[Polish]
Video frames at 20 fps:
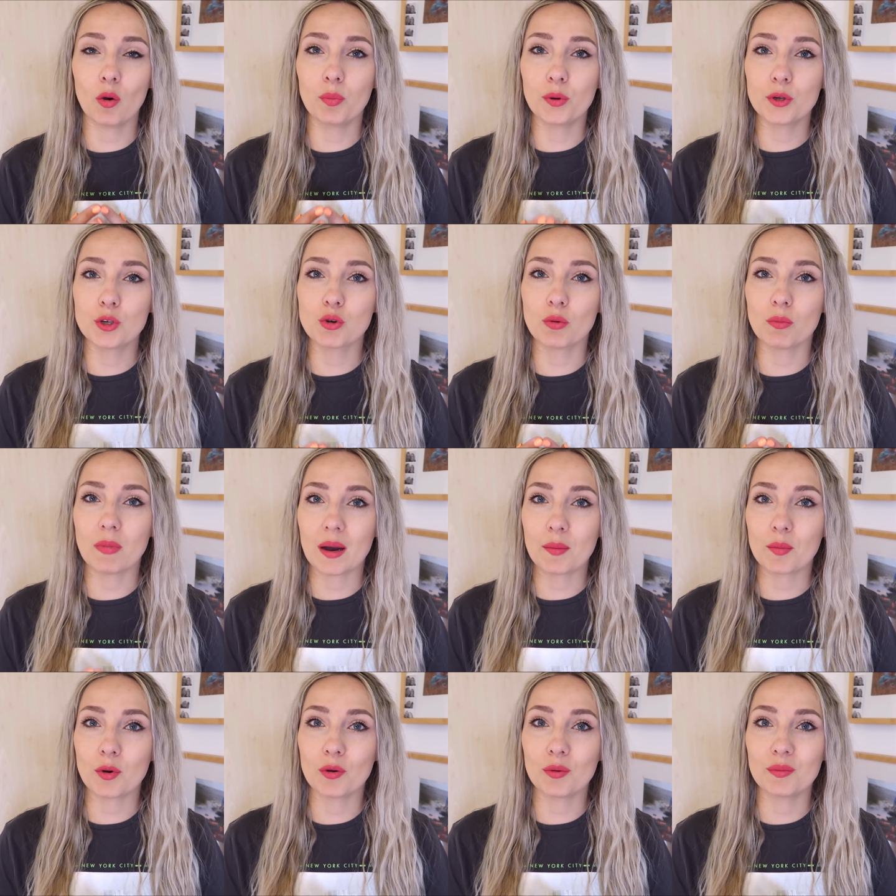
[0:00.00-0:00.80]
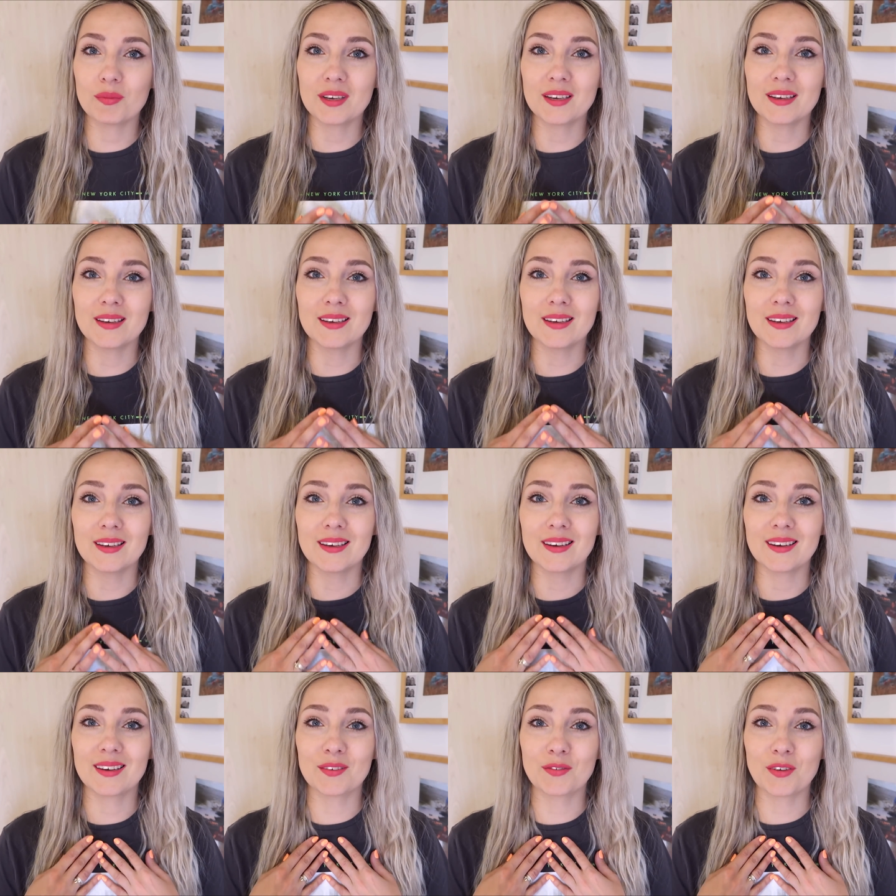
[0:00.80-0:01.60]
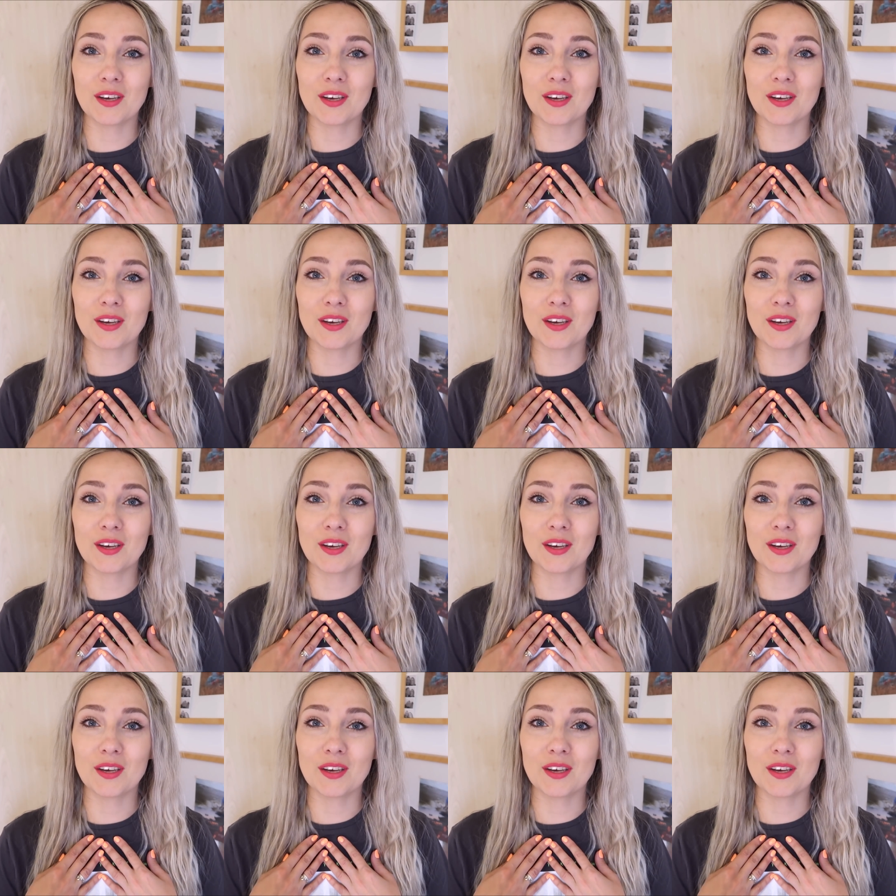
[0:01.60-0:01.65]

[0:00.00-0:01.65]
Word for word: o byciu mamą i e,